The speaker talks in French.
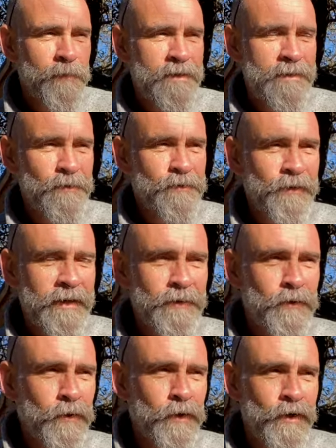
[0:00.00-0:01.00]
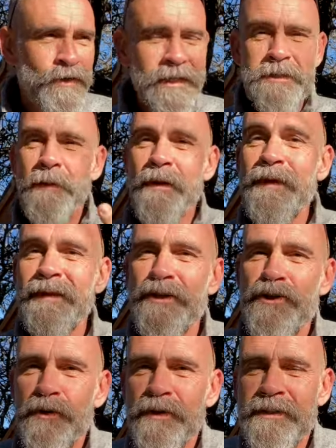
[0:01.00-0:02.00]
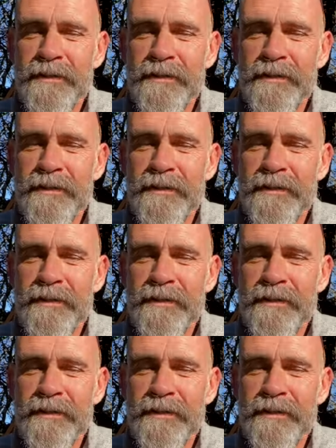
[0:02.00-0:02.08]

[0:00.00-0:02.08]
c'est le fait d'exprimer des choses